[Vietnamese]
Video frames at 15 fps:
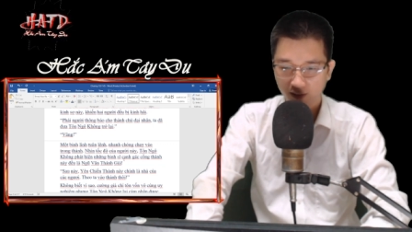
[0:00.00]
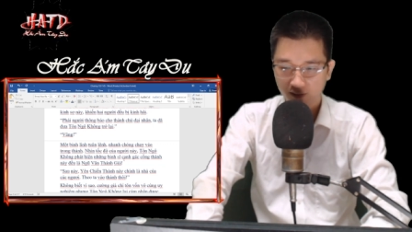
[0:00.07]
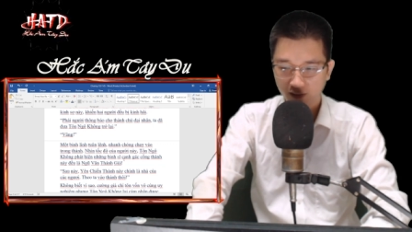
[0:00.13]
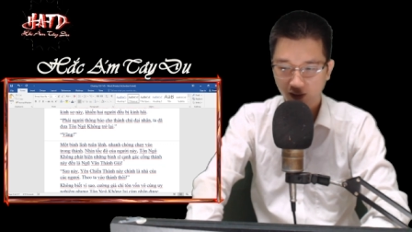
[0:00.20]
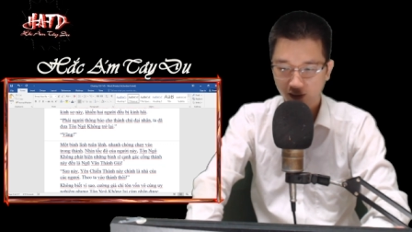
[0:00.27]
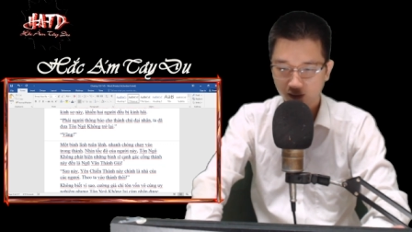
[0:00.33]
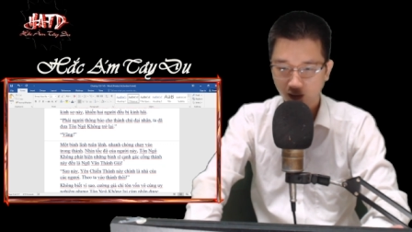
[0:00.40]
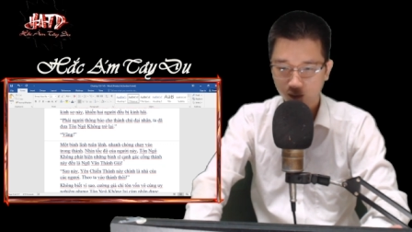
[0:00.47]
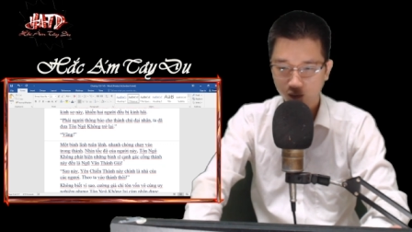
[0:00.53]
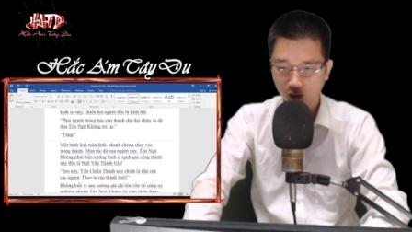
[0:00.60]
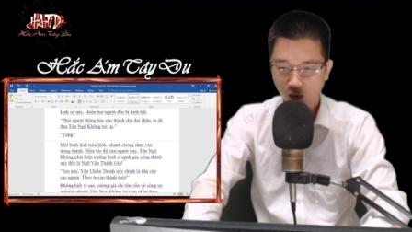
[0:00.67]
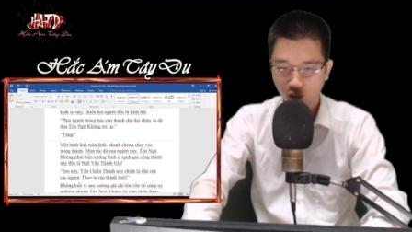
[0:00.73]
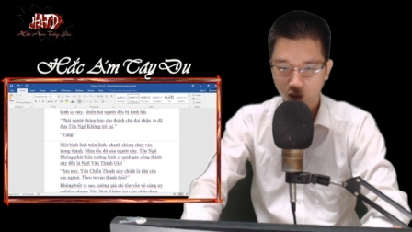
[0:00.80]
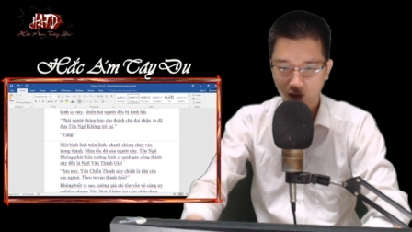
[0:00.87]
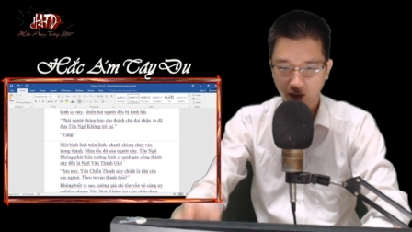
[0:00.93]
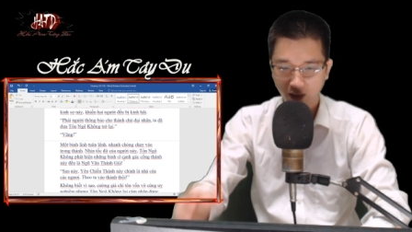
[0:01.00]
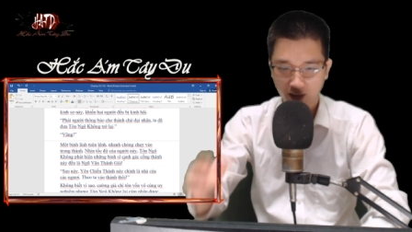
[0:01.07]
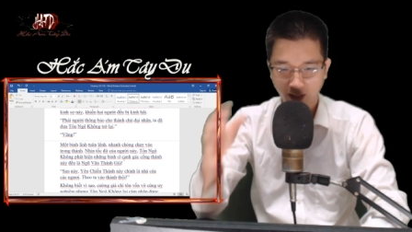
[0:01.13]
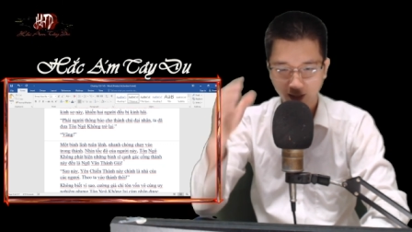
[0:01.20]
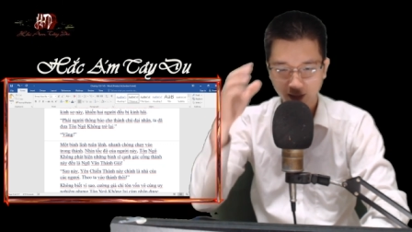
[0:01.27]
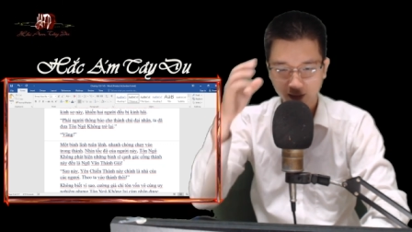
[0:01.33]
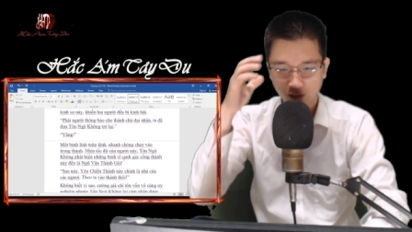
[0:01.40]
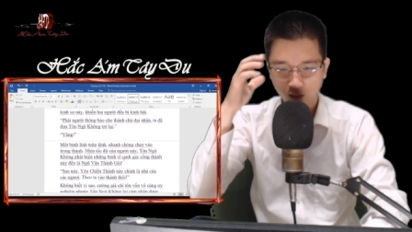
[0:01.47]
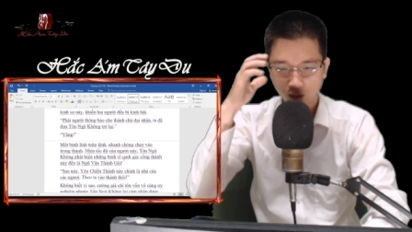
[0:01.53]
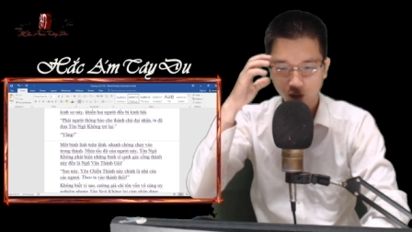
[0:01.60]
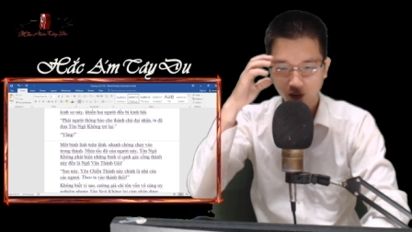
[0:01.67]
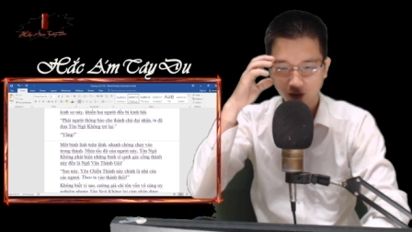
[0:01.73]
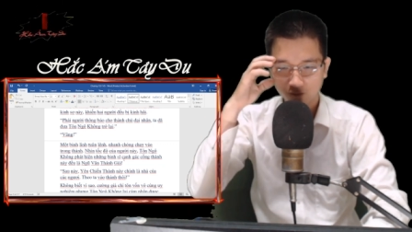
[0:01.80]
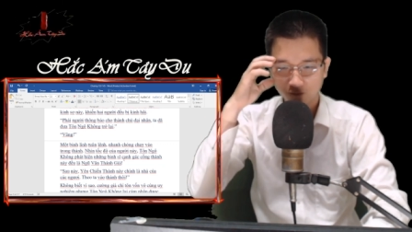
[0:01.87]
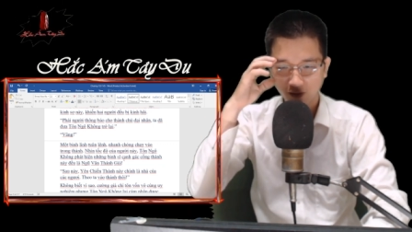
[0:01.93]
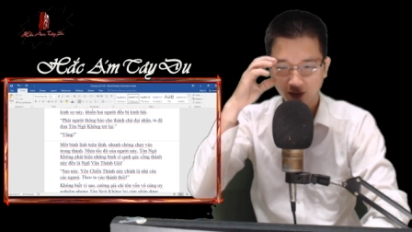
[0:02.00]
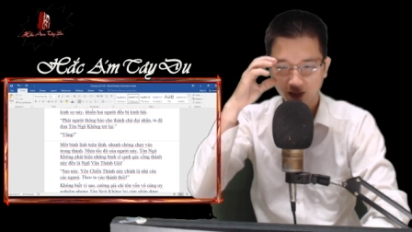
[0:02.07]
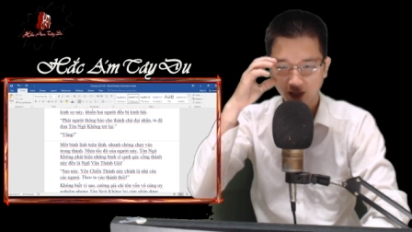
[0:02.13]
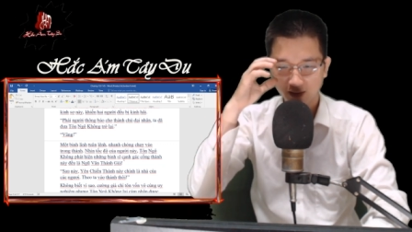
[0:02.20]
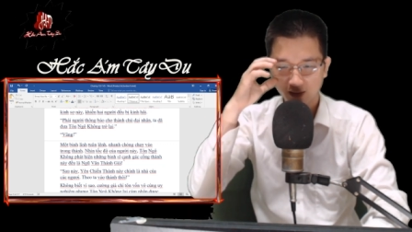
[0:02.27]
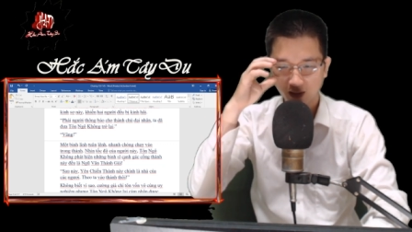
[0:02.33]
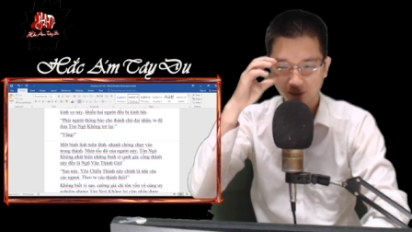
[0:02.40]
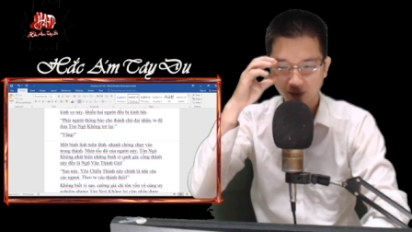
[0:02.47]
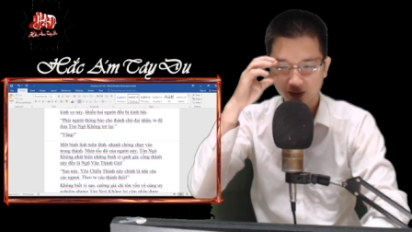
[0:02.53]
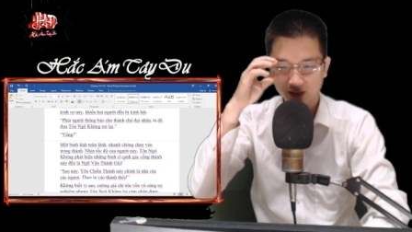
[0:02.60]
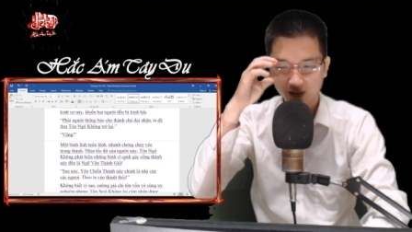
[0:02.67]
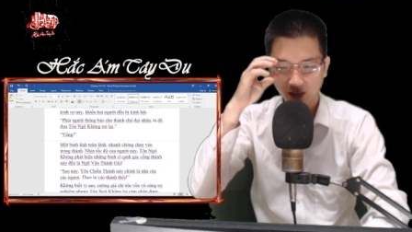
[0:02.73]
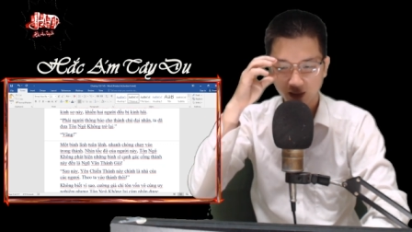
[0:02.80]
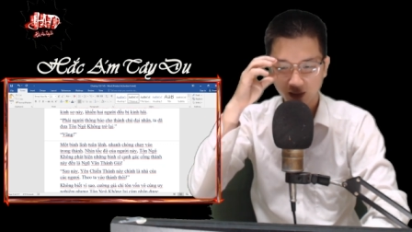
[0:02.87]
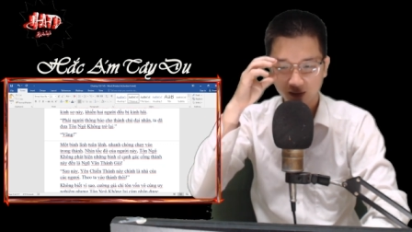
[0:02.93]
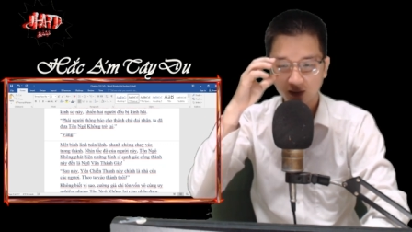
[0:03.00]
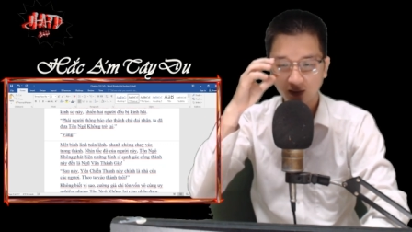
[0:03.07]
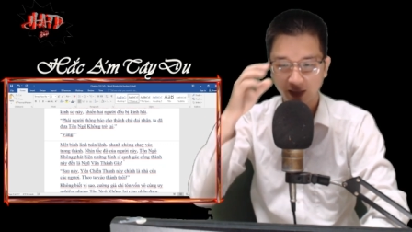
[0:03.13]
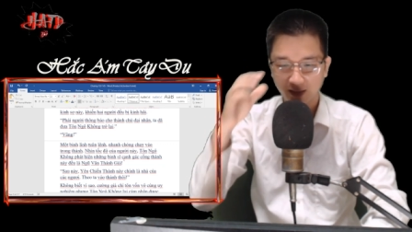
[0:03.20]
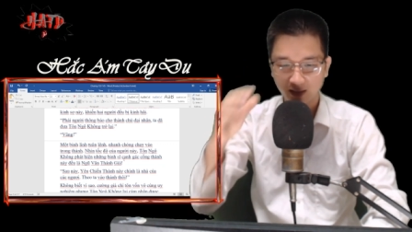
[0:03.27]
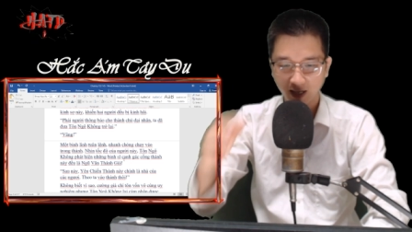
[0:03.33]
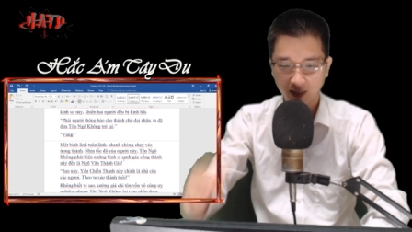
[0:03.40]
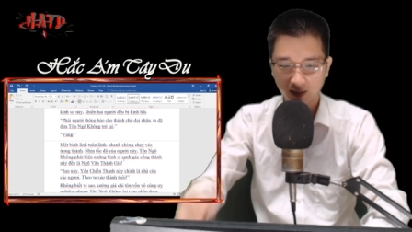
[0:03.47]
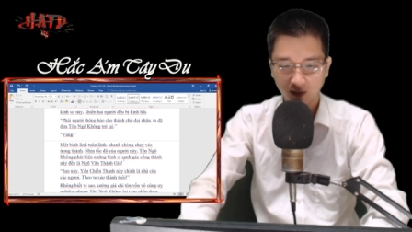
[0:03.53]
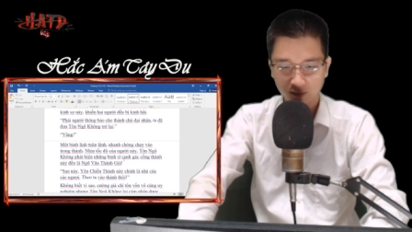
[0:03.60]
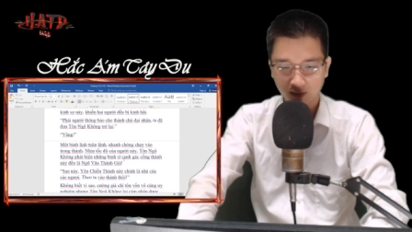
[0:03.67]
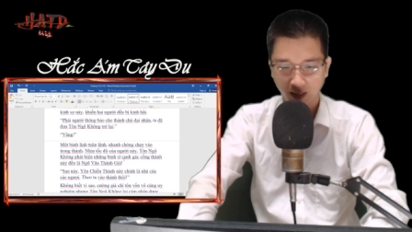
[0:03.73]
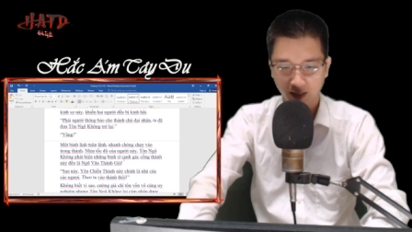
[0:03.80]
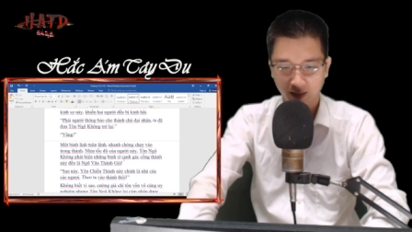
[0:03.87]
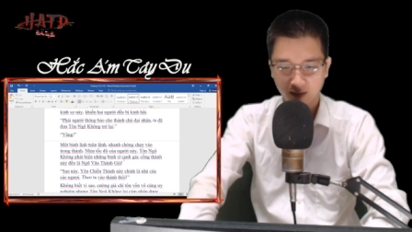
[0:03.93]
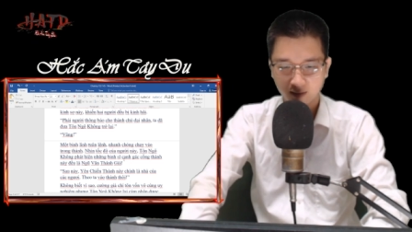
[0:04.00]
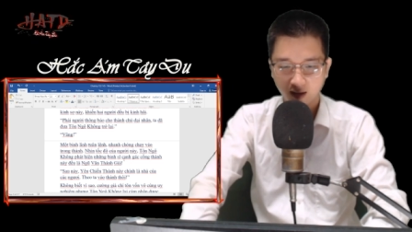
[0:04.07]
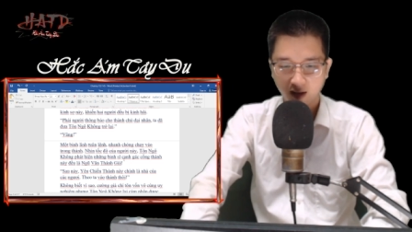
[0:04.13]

Nhìn tốc độ của người này, Tôn Ngộ Không phát hiện những binh sĩ canh gác cổng thành